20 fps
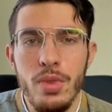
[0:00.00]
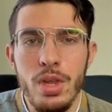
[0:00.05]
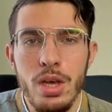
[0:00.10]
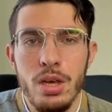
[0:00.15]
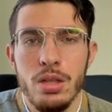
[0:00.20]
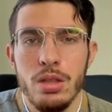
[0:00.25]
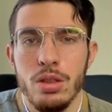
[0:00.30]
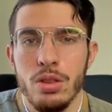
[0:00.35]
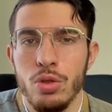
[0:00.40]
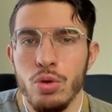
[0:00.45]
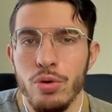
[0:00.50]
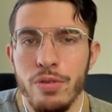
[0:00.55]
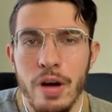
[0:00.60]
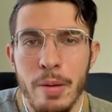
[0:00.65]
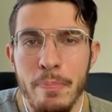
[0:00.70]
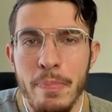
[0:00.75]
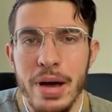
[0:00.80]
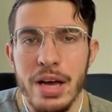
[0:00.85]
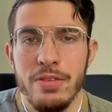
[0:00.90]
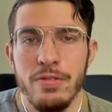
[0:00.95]
ne va
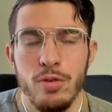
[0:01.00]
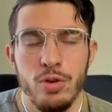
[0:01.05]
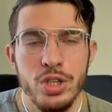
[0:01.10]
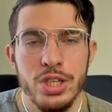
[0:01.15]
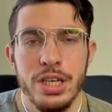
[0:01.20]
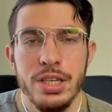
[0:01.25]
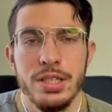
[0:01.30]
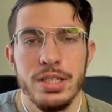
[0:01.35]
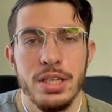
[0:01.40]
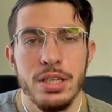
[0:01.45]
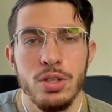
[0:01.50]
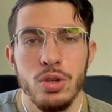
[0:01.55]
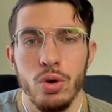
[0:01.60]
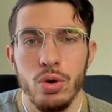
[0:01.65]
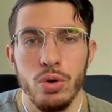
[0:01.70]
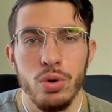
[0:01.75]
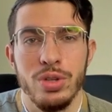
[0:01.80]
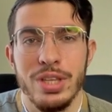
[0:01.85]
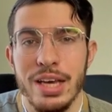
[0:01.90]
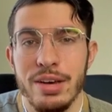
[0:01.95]
pas évangéliser tant
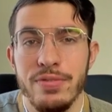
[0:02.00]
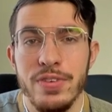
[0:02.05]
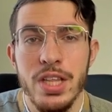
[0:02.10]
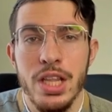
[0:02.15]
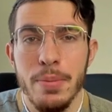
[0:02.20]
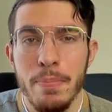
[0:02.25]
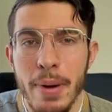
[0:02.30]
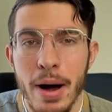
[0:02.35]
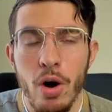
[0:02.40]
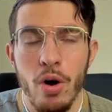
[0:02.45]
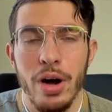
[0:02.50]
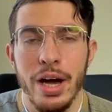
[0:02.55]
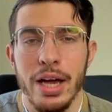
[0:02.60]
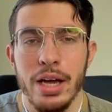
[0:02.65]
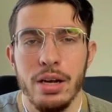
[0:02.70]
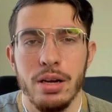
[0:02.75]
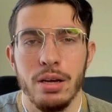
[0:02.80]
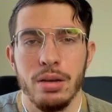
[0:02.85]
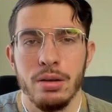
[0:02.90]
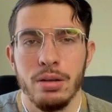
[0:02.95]
que ta vie n'est pas en
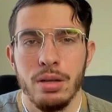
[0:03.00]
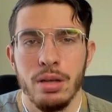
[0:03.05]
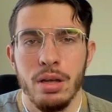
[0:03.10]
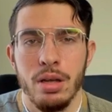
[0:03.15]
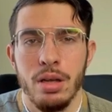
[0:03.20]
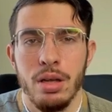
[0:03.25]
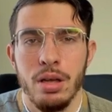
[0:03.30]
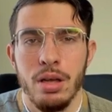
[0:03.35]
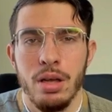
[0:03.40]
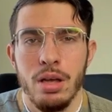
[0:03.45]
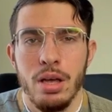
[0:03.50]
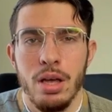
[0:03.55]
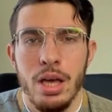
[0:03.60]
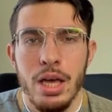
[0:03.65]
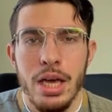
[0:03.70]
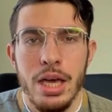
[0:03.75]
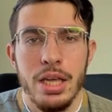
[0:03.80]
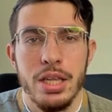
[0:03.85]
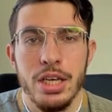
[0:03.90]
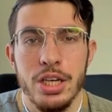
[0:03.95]
règle.
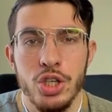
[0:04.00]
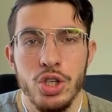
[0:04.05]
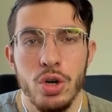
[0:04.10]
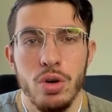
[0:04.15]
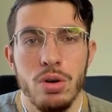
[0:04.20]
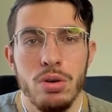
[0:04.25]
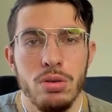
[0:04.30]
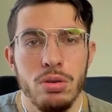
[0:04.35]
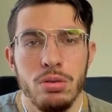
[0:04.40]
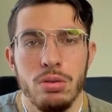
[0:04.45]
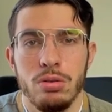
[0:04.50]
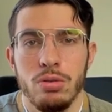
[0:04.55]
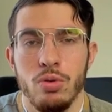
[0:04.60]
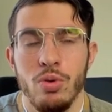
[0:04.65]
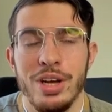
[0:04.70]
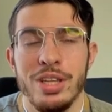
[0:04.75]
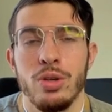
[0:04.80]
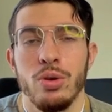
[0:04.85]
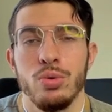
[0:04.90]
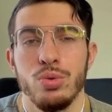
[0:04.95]
Et des gens ont
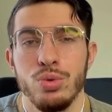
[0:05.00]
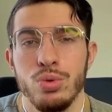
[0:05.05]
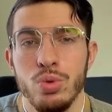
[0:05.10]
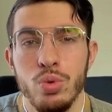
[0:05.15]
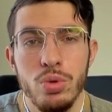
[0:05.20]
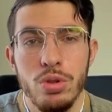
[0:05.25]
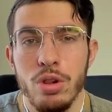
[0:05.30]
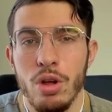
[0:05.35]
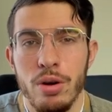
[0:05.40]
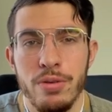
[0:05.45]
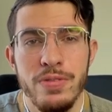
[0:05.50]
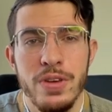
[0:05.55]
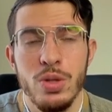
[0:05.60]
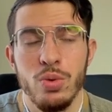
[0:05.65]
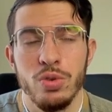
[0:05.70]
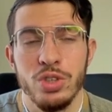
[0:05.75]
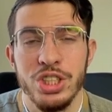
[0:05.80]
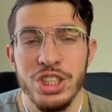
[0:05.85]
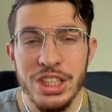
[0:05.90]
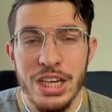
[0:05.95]
attendu toute leur vie, n'ont
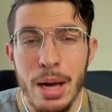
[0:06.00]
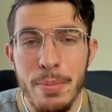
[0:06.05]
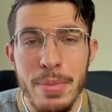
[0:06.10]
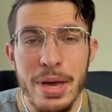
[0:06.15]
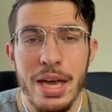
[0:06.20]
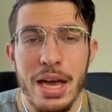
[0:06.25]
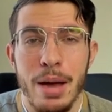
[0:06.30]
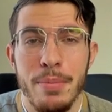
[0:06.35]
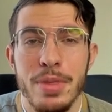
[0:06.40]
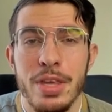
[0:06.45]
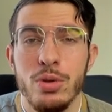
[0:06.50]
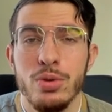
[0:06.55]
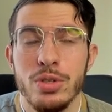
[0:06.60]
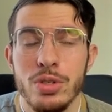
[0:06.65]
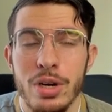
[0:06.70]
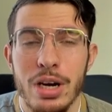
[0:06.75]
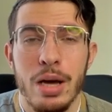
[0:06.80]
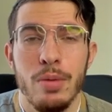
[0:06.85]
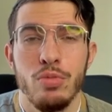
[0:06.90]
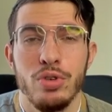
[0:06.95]
jamais amené une seule
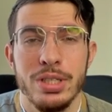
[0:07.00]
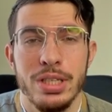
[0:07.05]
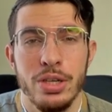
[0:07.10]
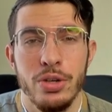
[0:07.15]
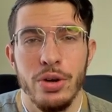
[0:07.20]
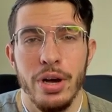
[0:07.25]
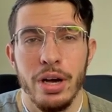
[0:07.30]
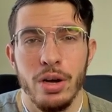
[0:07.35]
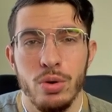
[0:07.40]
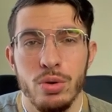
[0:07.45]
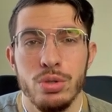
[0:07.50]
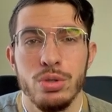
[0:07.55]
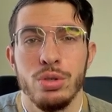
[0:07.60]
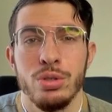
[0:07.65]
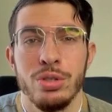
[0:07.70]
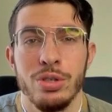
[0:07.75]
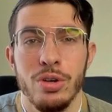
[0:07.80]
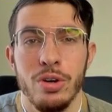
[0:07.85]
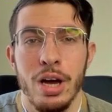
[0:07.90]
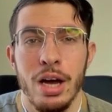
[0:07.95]
âme au Seigneur à cause de
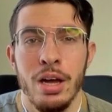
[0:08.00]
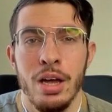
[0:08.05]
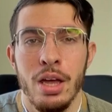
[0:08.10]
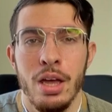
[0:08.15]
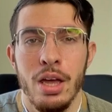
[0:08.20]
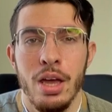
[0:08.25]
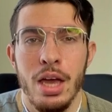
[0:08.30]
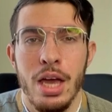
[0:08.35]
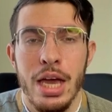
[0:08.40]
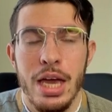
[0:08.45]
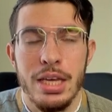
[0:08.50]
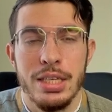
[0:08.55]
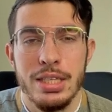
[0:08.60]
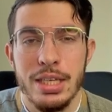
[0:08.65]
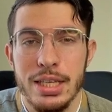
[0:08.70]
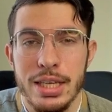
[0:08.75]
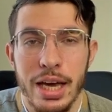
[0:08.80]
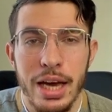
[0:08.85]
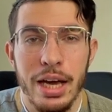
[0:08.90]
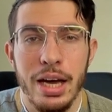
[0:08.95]
cela. Et c'est
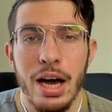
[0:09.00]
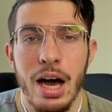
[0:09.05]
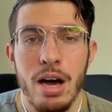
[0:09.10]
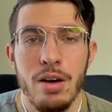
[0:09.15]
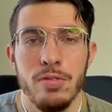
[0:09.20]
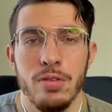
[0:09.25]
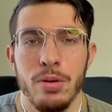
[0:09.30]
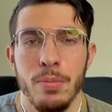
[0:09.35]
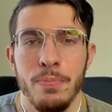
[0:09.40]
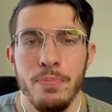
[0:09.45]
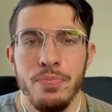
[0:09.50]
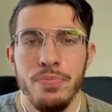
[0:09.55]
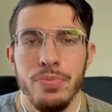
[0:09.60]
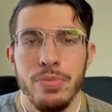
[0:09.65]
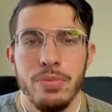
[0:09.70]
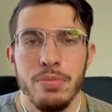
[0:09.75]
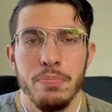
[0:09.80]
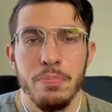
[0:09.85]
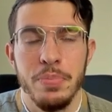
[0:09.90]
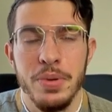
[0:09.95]
très grave.
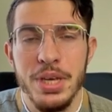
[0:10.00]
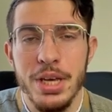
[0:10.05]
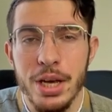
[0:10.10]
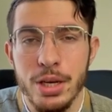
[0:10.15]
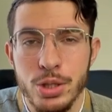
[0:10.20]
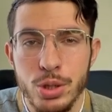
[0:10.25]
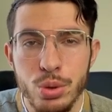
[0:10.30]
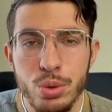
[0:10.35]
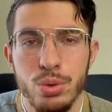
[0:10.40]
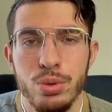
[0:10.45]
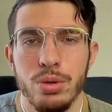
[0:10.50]
Bien sûr,